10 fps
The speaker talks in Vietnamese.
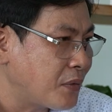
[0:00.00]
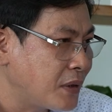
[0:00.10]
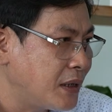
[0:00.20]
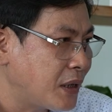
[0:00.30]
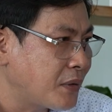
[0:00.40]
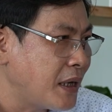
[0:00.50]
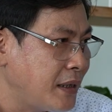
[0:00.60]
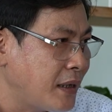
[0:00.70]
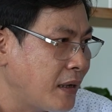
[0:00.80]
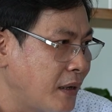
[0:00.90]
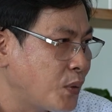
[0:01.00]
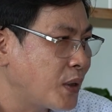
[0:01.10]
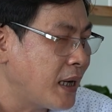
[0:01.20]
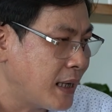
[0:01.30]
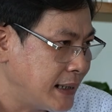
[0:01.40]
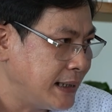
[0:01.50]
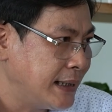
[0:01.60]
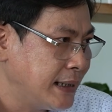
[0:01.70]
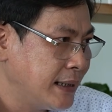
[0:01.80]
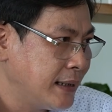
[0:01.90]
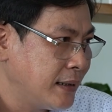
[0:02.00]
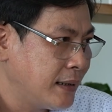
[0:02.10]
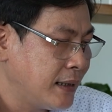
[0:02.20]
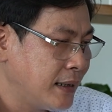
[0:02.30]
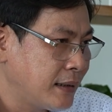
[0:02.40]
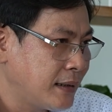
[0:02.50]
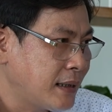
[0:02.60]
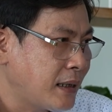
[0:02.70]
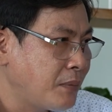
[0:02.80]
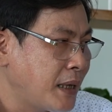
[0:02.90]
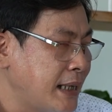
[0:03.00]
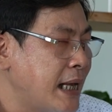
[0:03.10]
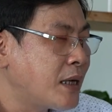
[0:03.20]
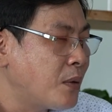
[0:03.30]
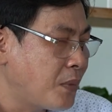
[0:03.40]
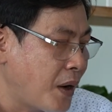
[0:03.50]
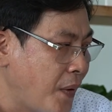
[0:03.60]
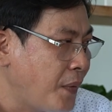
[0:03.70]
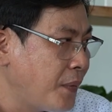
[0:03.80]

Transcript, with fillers: con đường con đi cho nó thuận lợi chứ không nên đi cùng con